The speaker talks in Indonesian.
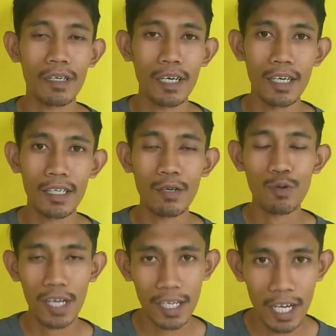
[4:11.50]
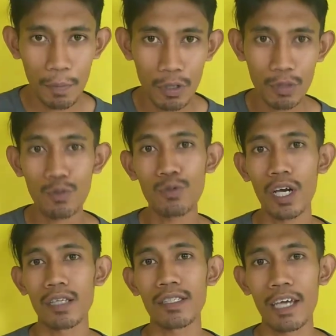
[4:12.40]
uh, kekurangan kapur itu
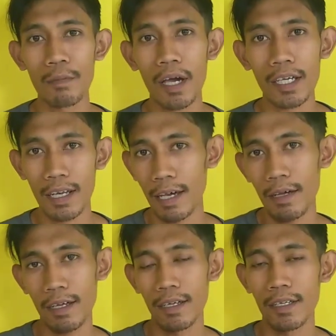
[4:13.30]
juga tidak baik lah